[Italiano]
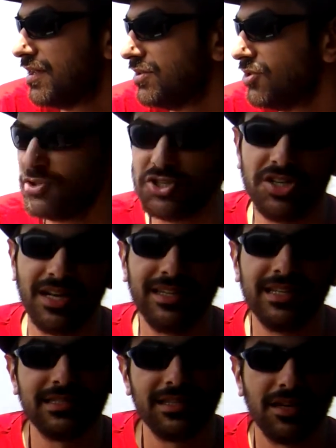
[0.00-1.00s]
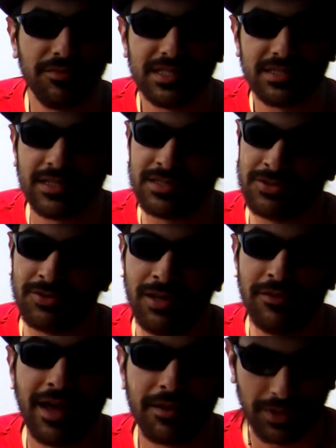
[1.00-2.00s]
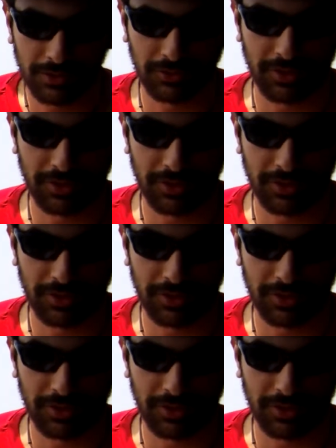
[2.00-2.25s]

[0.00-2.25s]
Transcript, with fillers: di riuscire ad essere me stesso, a levarmi tutte